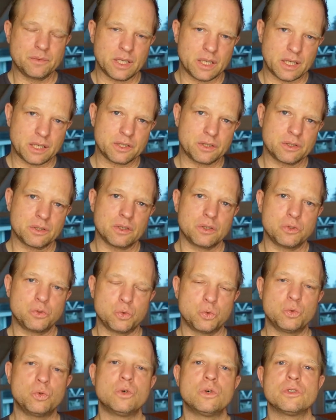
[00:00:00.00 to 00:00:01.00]
dass
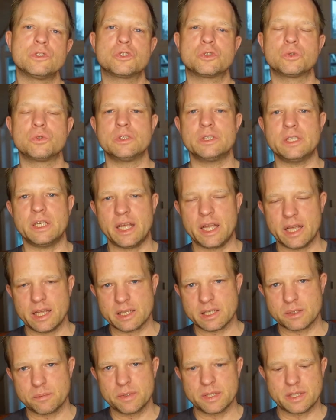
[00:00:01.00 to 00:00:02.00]
du
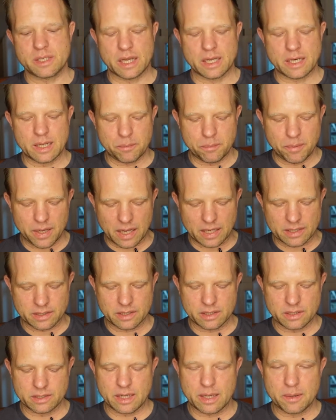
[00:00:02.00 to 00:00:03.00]
zunächst mit deiner Partnerin,